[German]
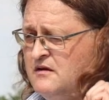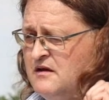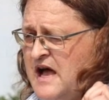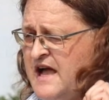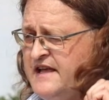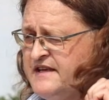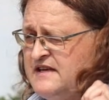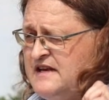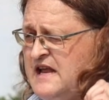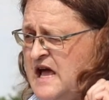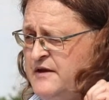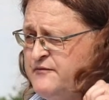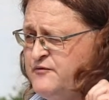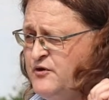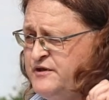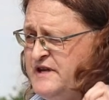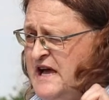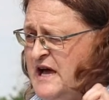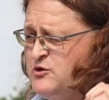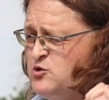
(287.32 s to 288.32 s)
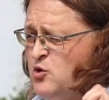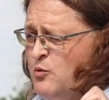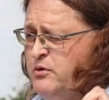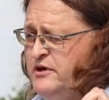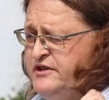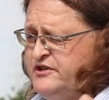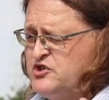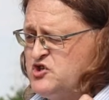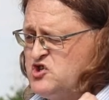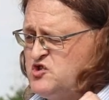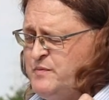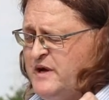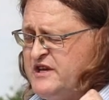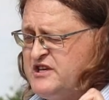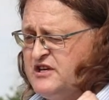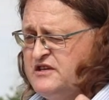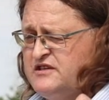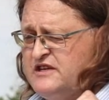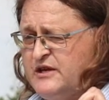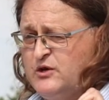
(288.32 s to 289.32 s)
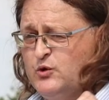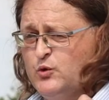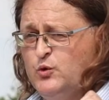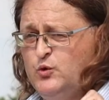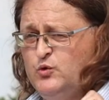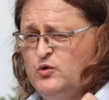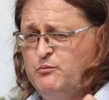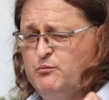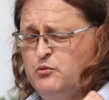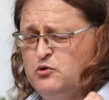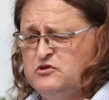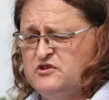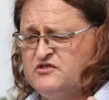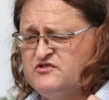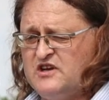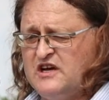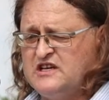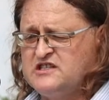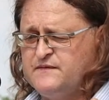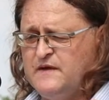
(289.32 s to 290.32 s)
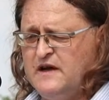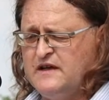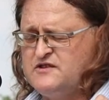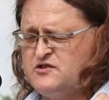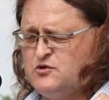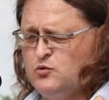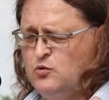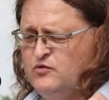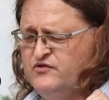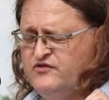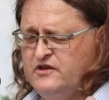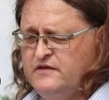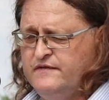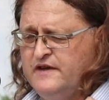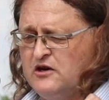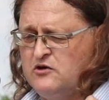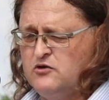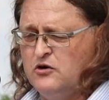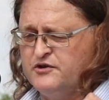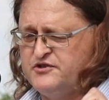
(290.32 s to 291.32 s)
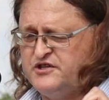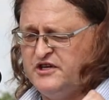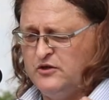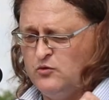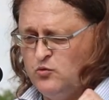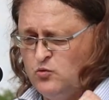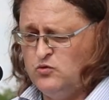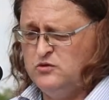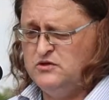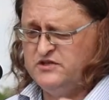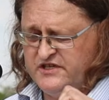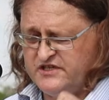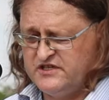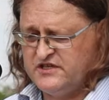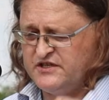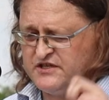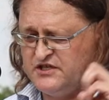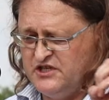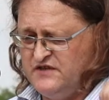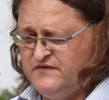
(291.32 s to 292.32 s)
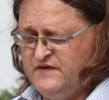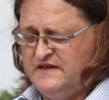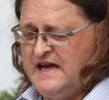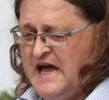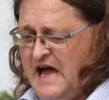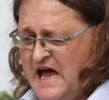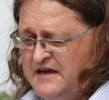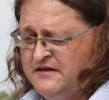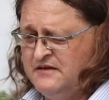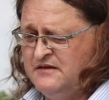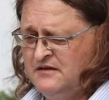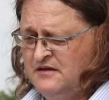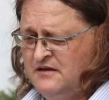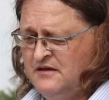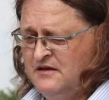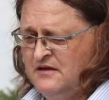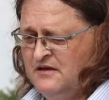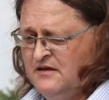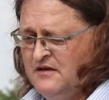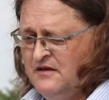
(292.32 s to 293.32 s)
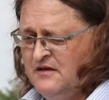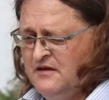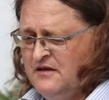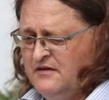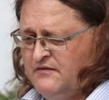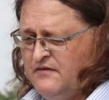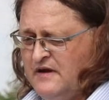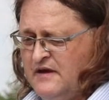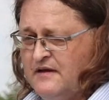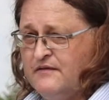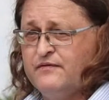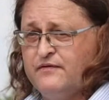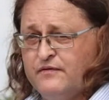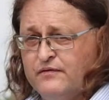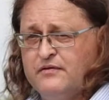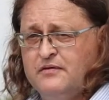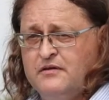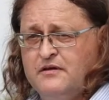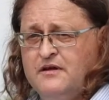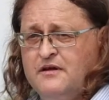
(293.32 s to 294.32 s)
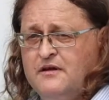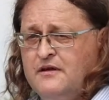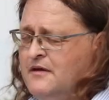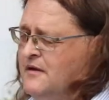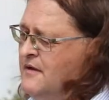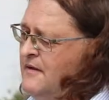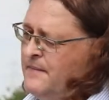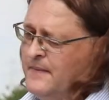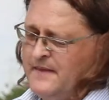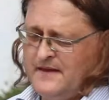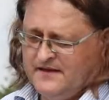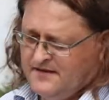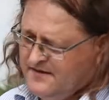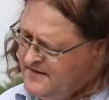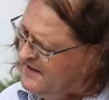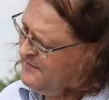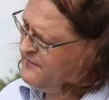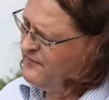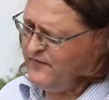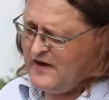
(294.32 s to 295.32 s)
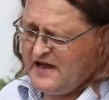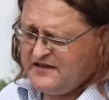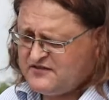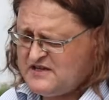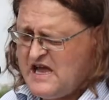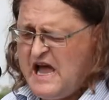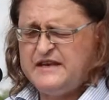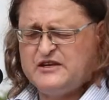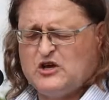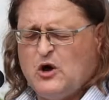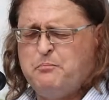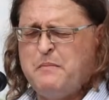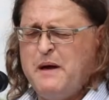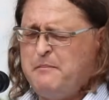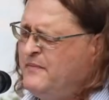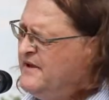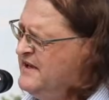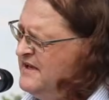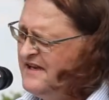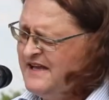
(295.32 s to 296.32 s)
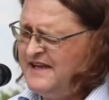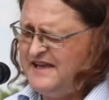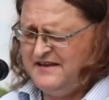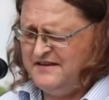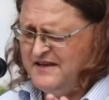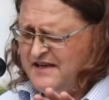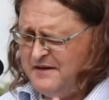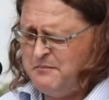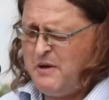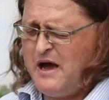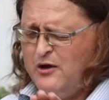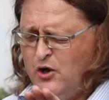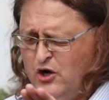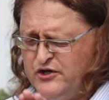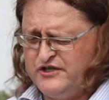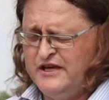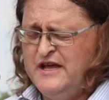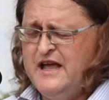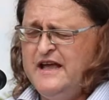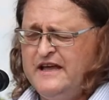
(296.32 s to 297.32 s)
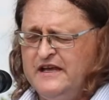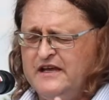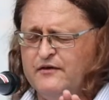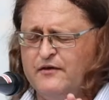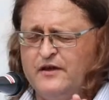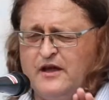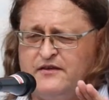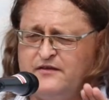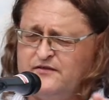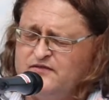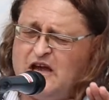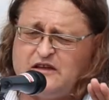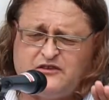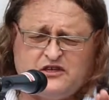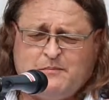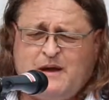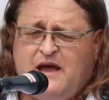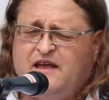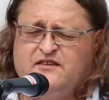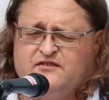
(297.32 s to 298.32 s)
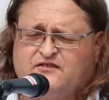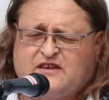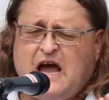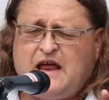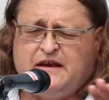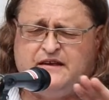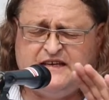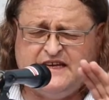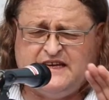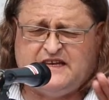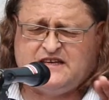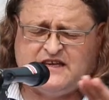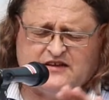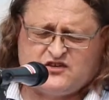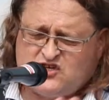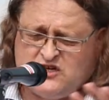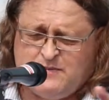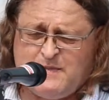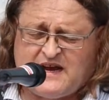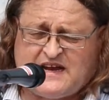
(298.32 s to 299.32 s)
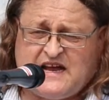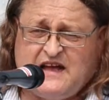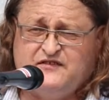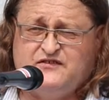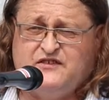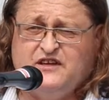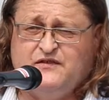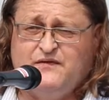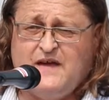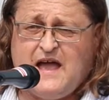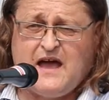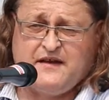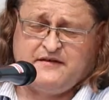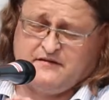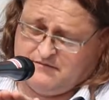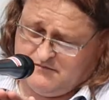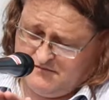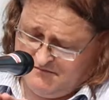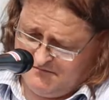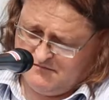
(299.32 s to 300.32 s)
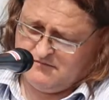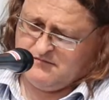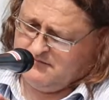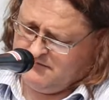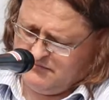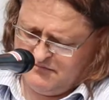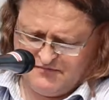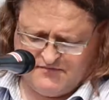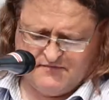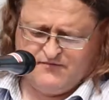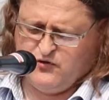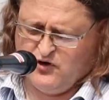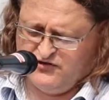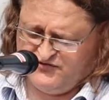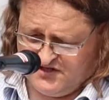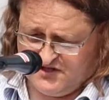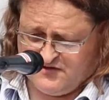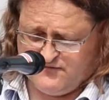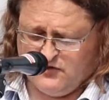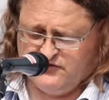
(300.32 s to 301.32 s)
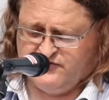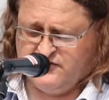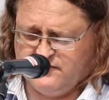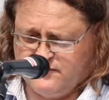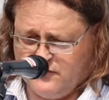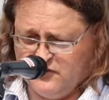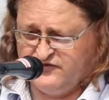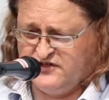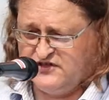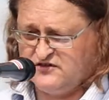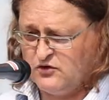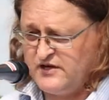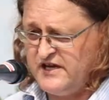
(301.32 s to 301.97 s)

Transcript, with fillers: Eingeladen von der atompolitischen Sprecherin der Grünen Bundestagsfraktion Silvia Kotting-Uhl, die tritt nicht wieder an. Bravo. Ich weiß gar nicht, ob man. Nee, nee, nee, mal Leute. Ihr, ihr sagt immer, es kann nicht, schlimmer kann es nicht werden. Vorsicht, Vorsicht, Vorsicht,